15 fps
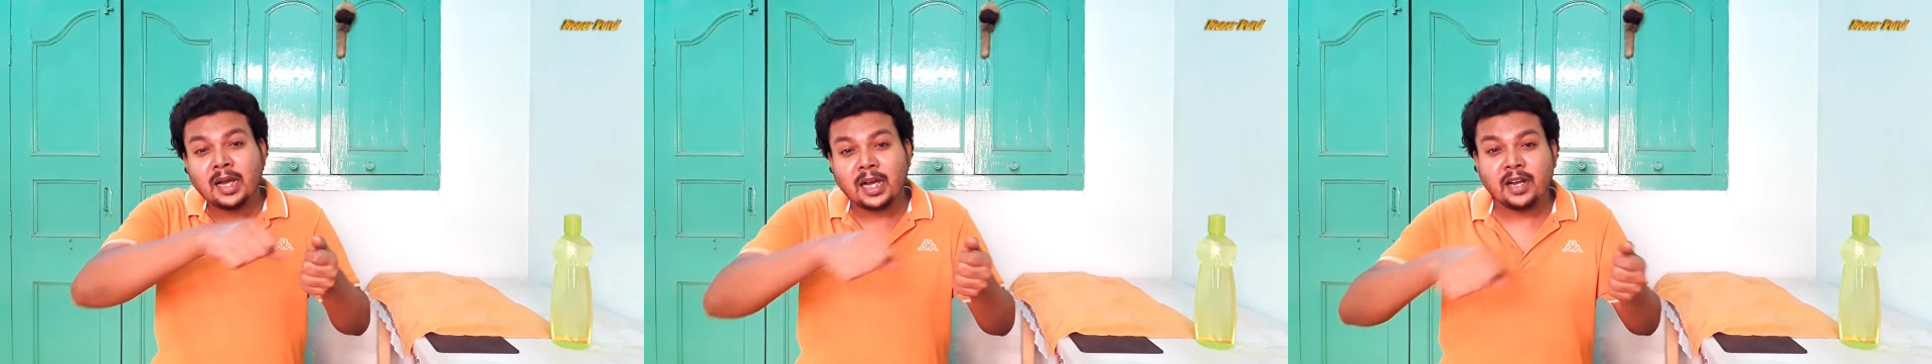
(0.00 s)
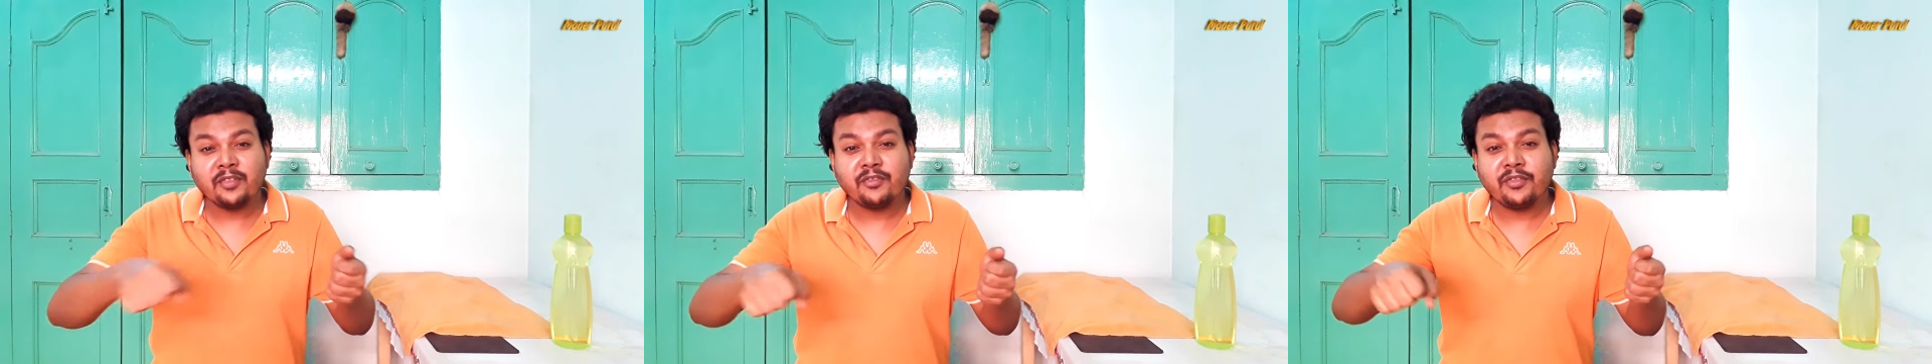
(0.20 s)

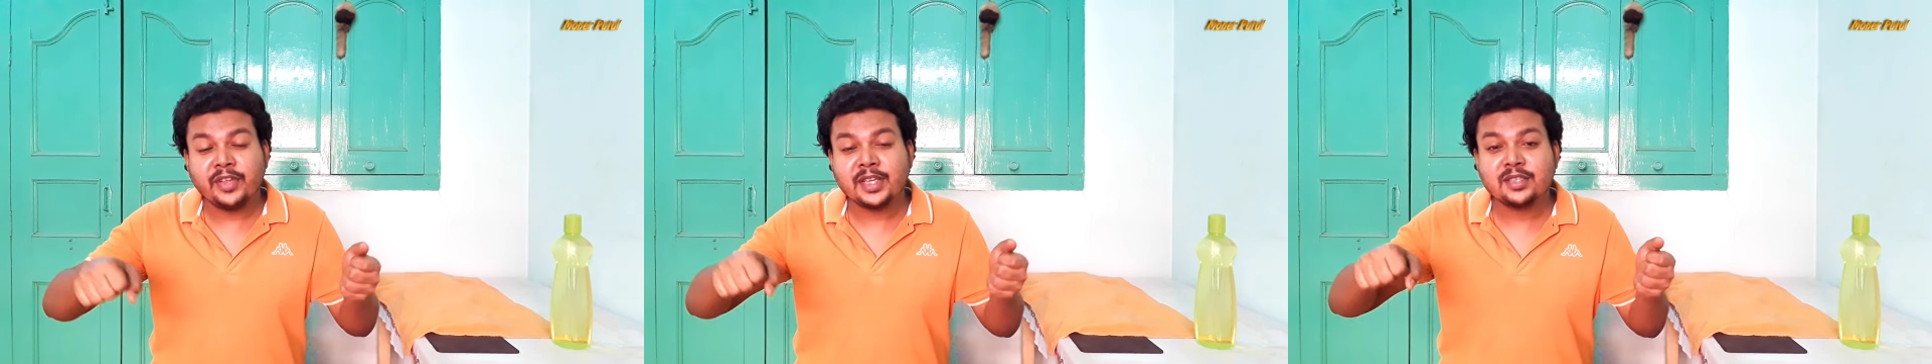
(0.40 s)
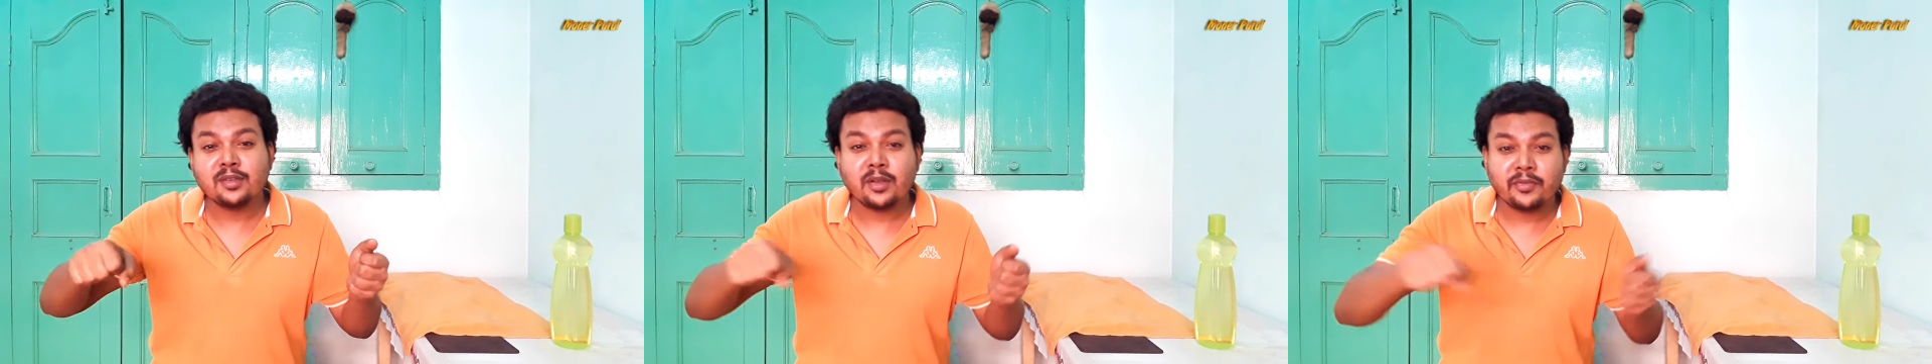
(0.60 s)

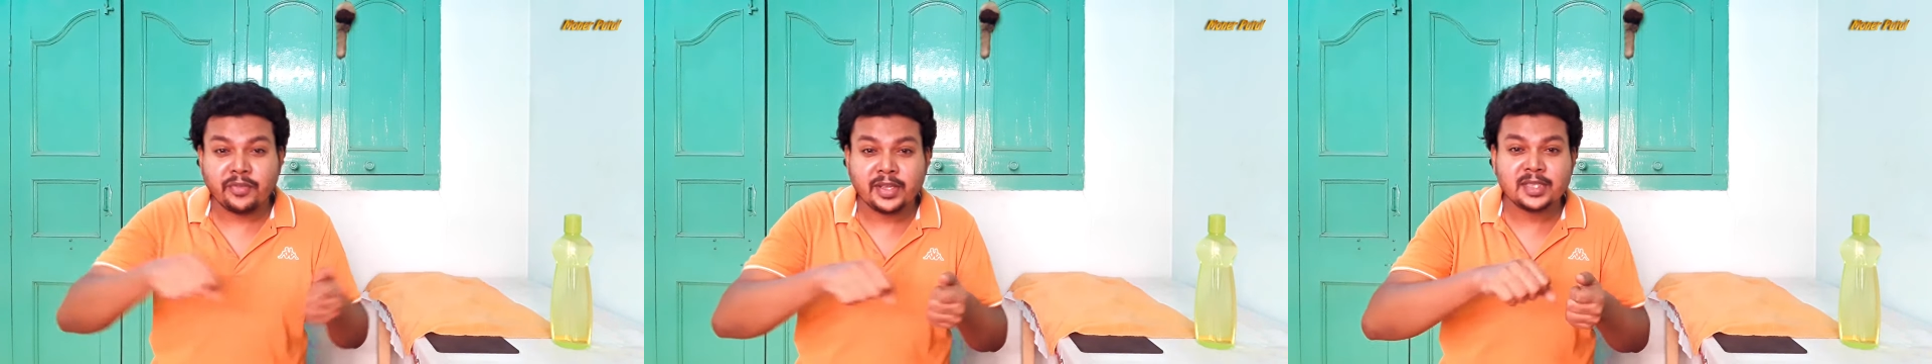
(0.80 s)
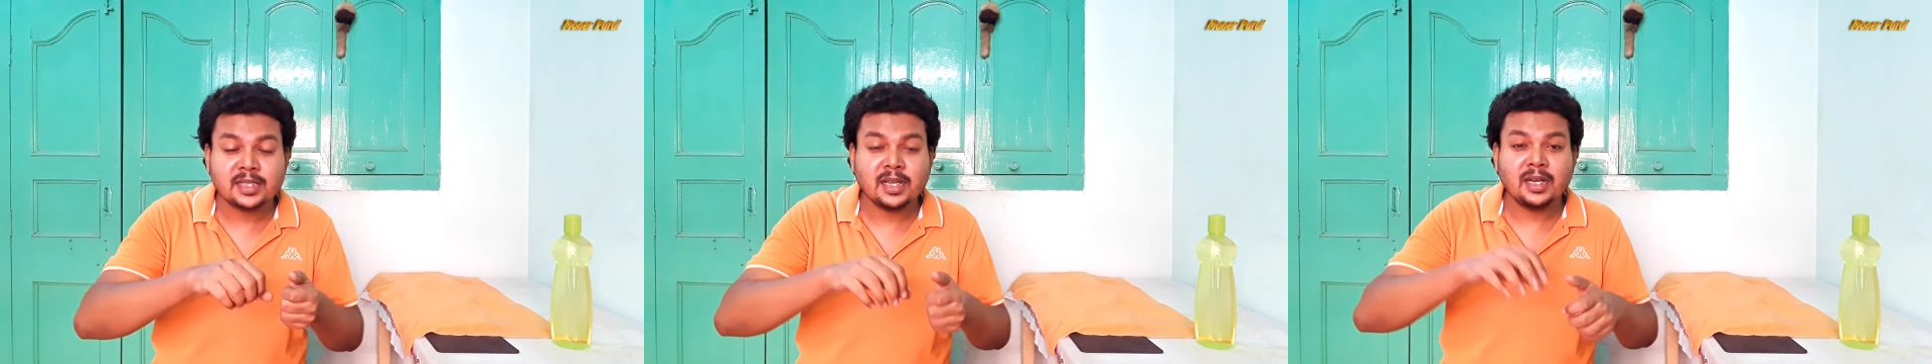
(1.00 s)
अनफिक्स और
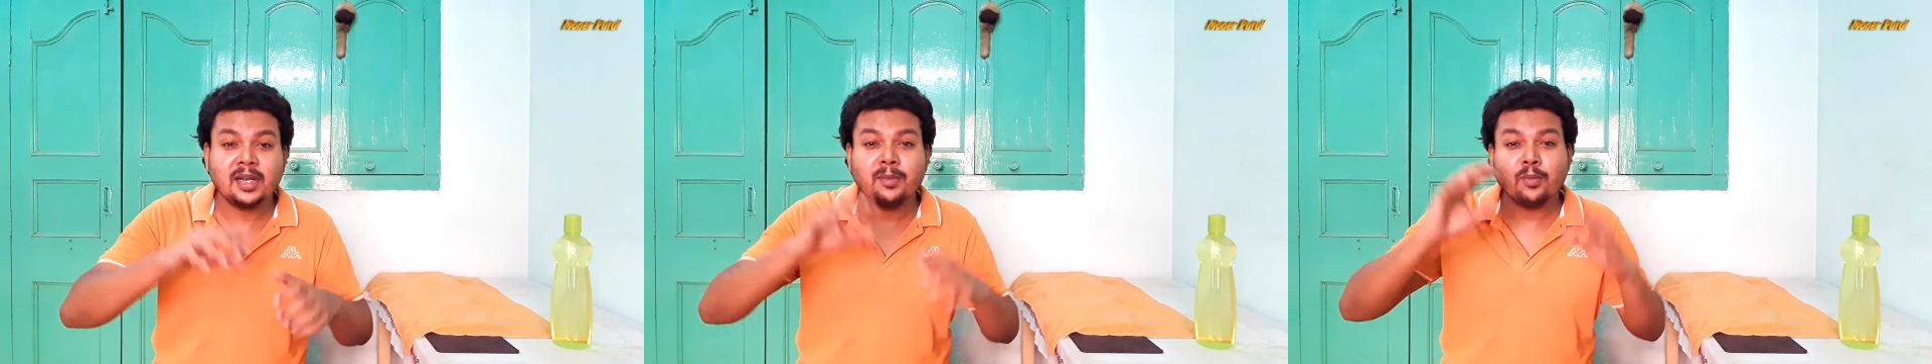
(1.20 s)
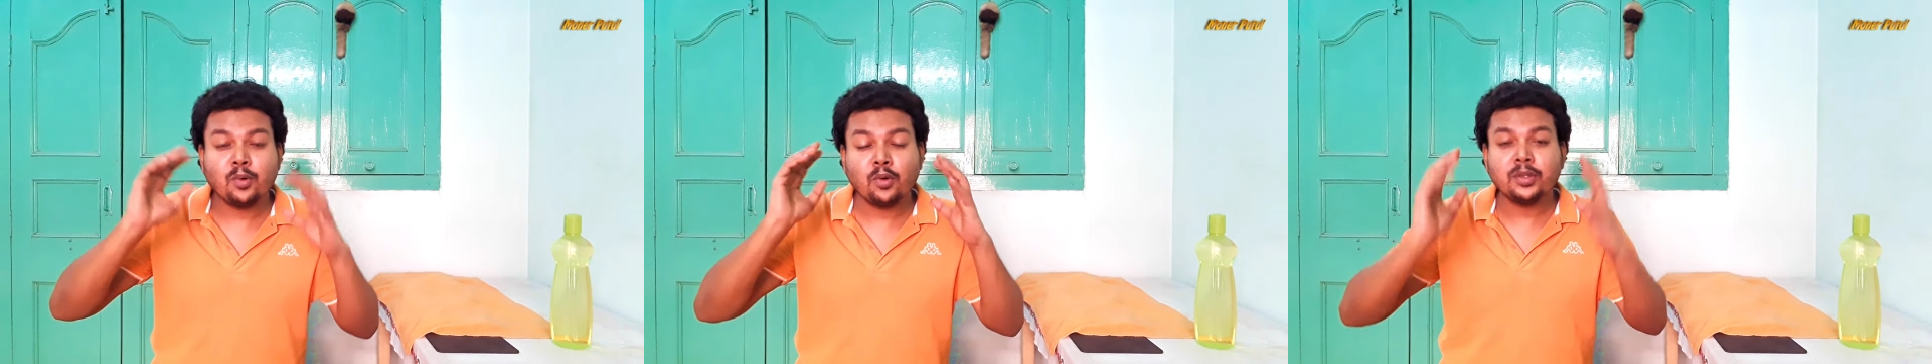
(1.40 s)
फिक्स करना
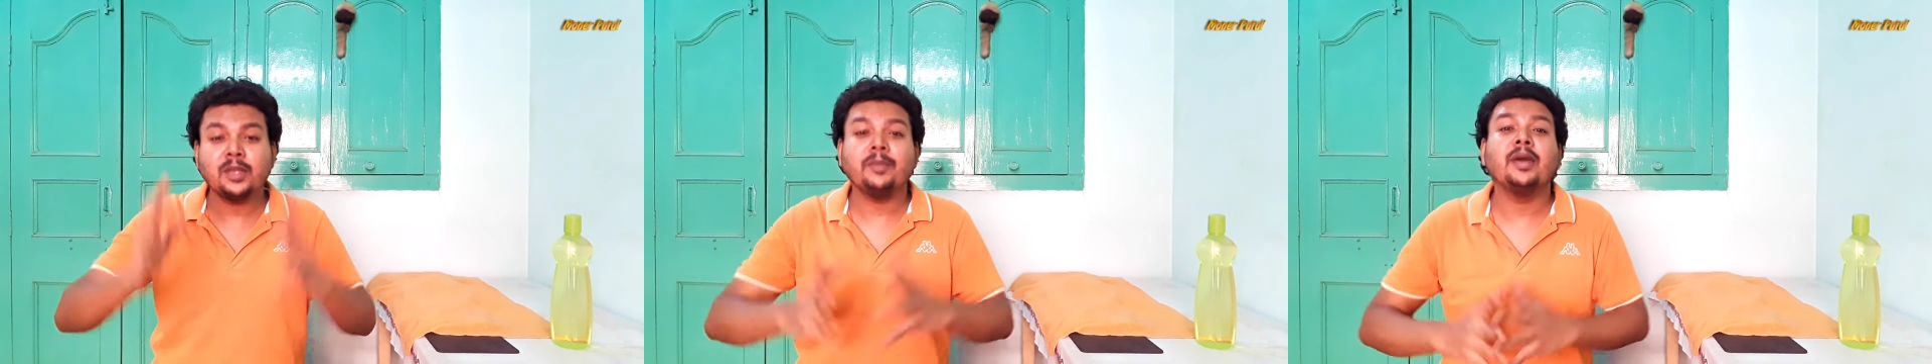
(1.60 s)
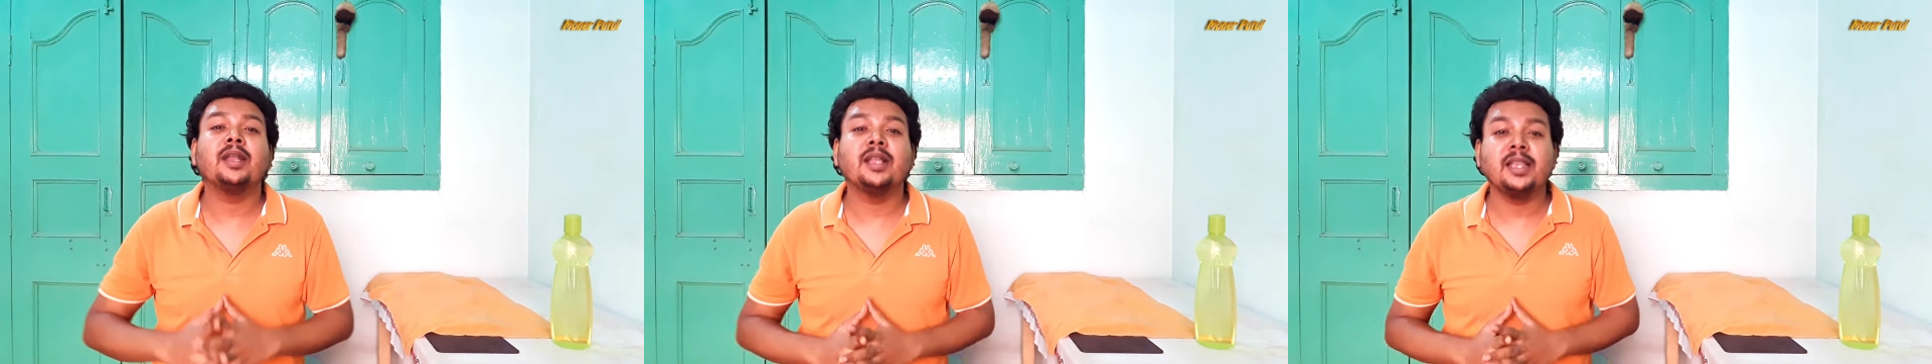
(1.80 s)
बहुत ही
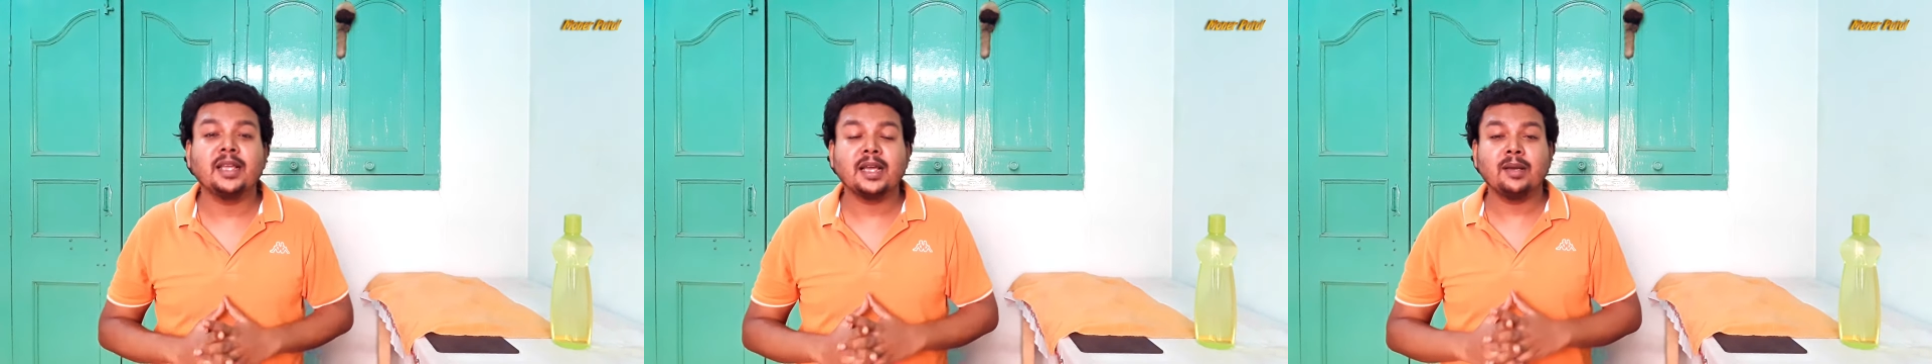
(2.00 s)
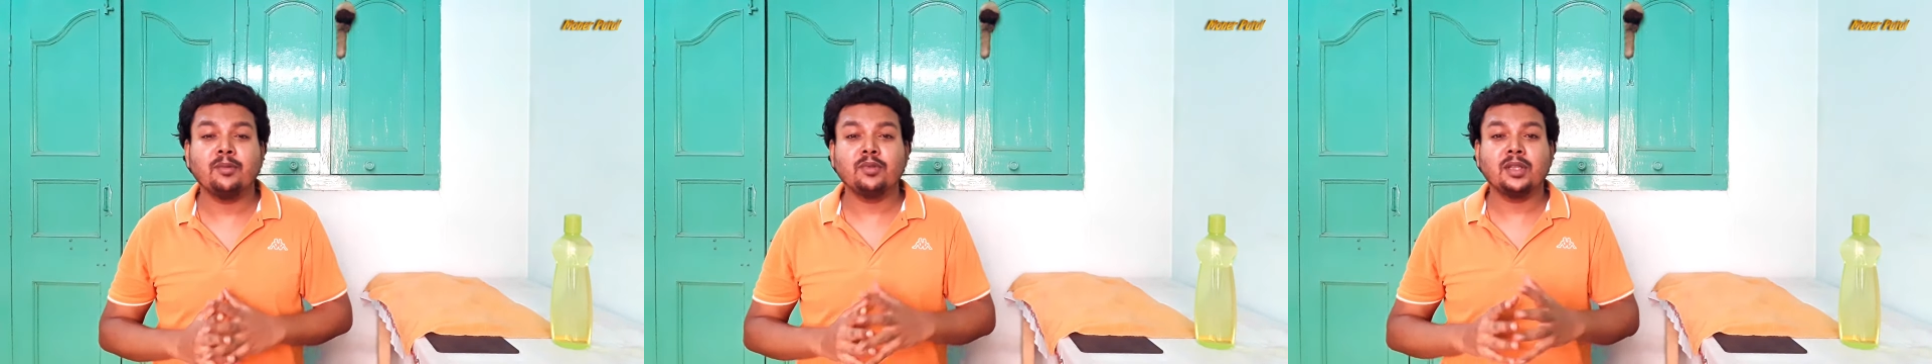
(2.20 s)
मेहनती
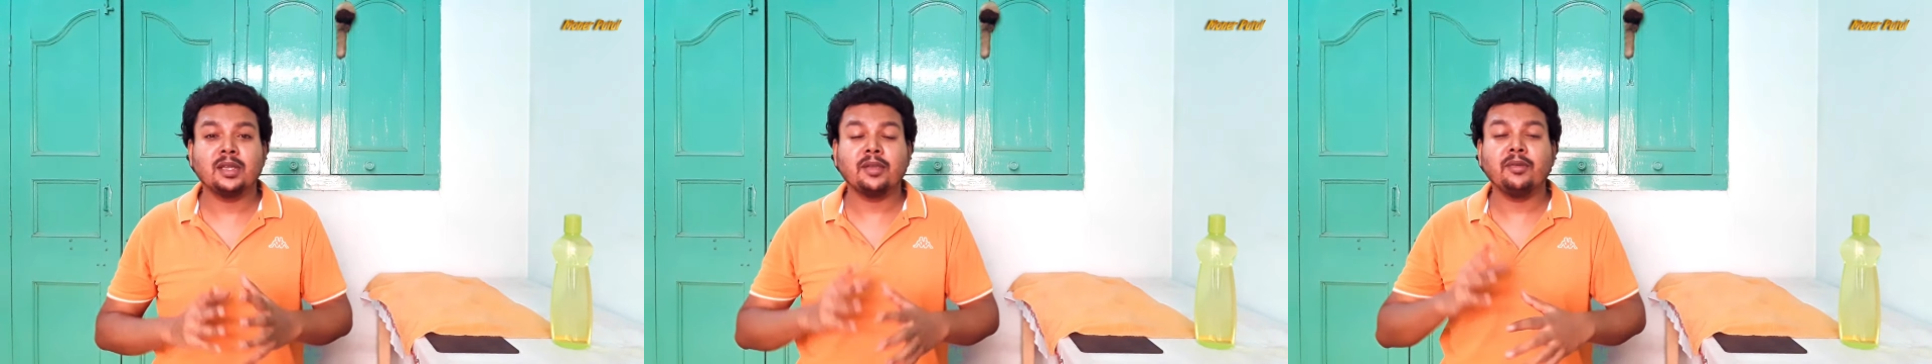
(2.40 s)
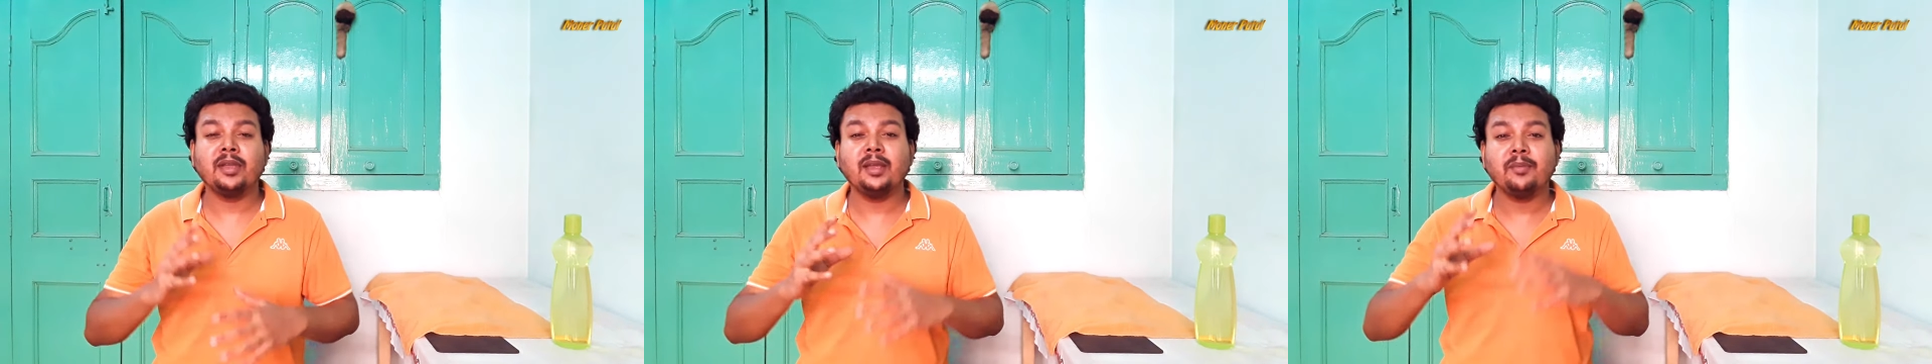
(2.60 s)
काम होता है
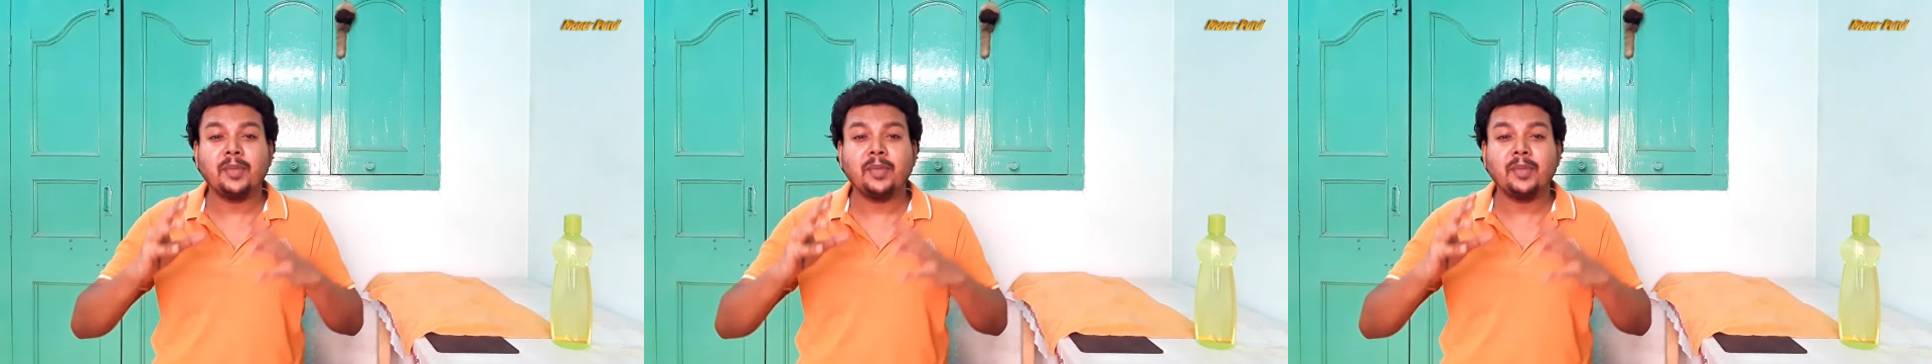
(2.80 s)
क्योंकि ये